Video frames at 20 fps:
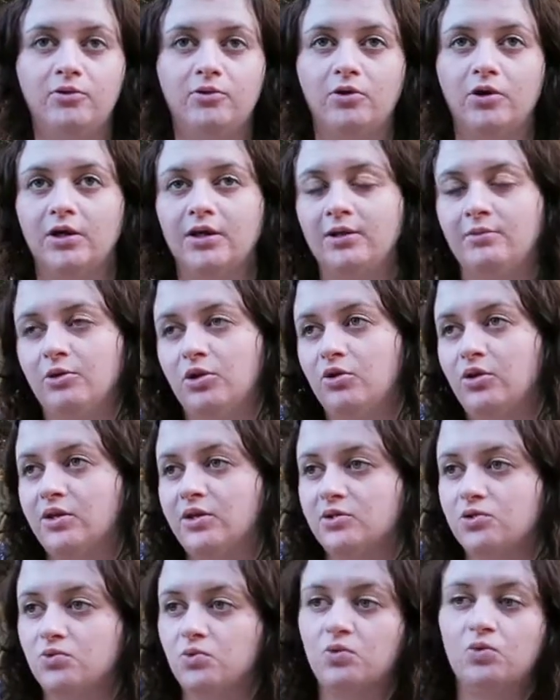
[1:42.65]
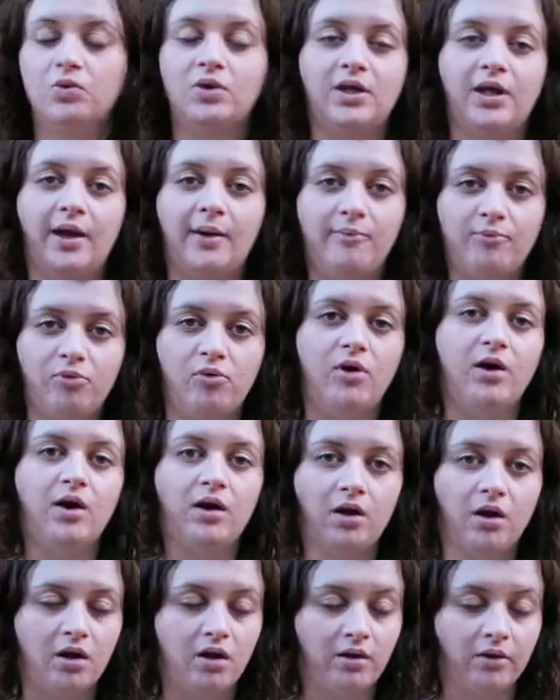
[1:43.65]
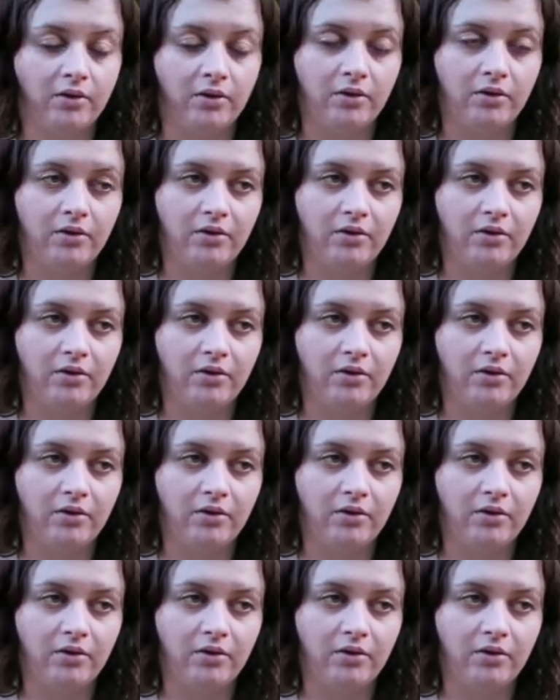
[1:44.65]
quoi, qui demande de l'attention, non, qui aboie, euh,